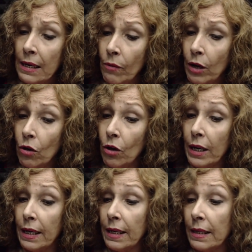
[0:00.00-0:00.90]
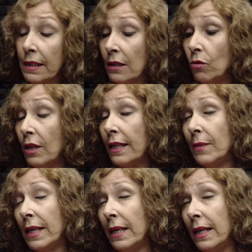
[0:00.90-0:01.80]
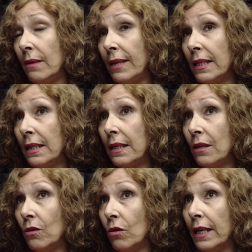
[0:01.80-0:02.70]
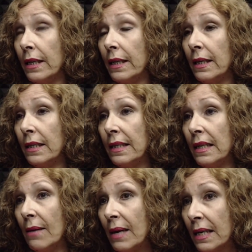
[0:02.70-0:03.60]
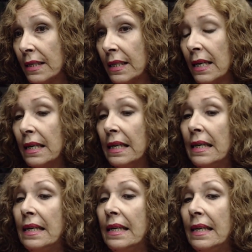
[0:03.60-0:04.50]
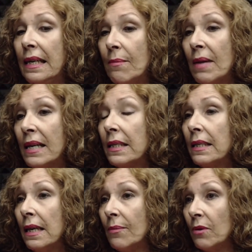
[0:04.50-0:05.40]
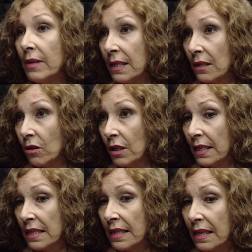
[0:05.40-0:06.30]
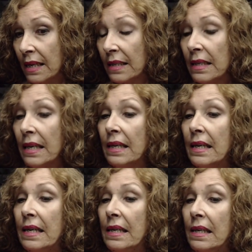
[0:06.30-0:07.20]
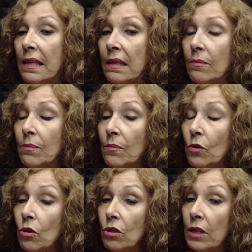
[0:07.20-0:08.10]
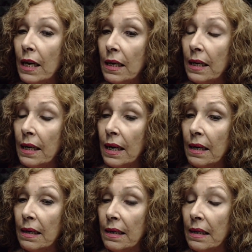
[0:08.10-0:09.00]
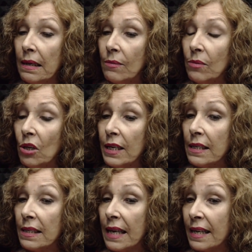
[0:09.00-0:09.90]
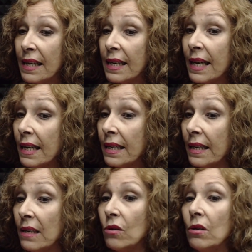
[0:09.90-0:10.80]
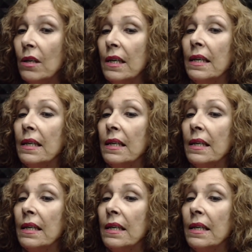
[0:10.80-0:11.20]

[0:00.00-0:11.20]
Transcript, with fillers: Y luego, eh, sin duda, también el 25N, es decir, la marcha, mm. eh, las marchas y las movilizaciones que se dan eh, contra la violencia de género,